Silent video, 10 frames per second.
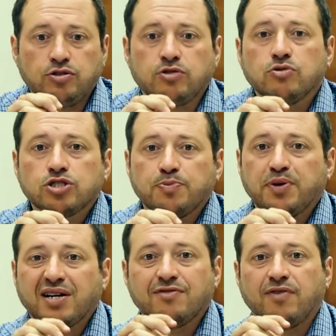сюда тоже
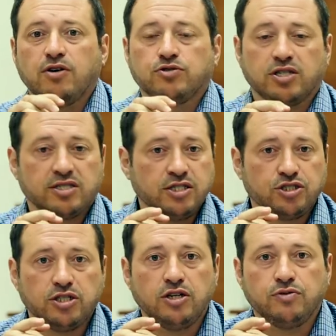прорываются
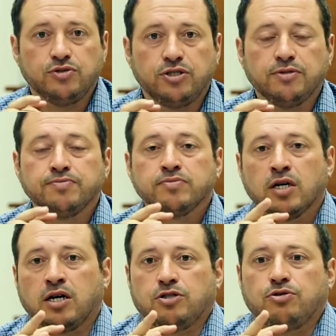различные люди,
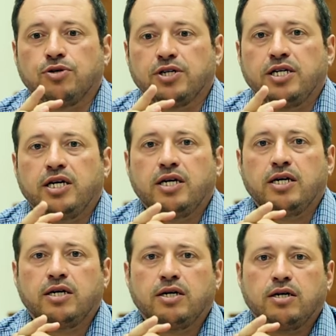
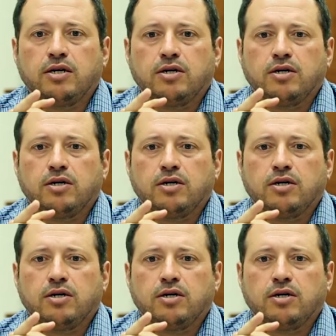которые